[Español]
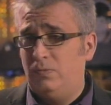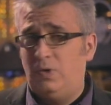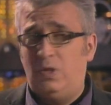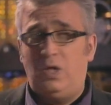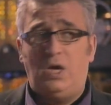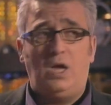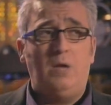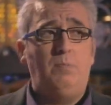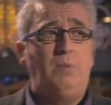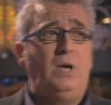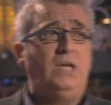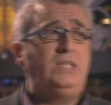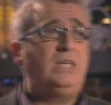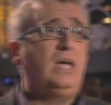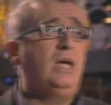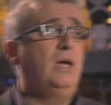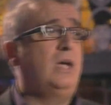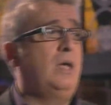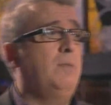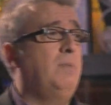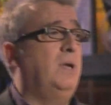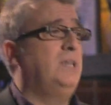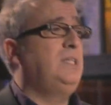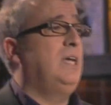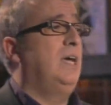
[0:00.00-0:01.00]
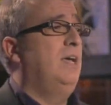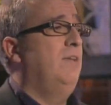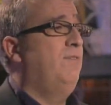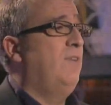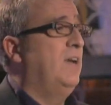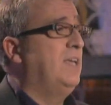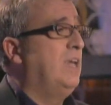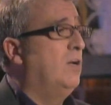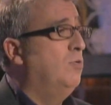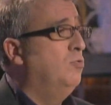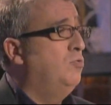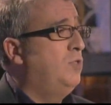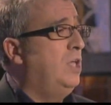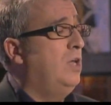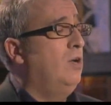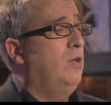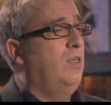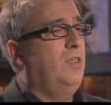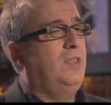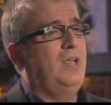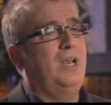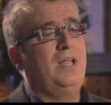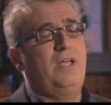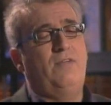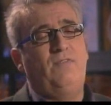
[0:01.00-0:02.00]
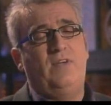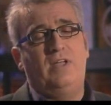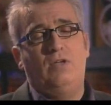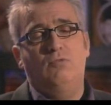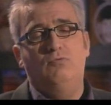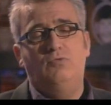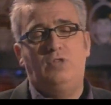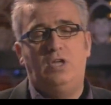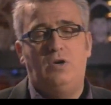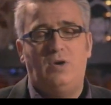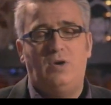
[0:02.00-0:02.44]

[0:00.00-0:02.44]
Dice, ¿qué pasa? ¿Qué pasa? He falla un tiro. Dice, el que falla un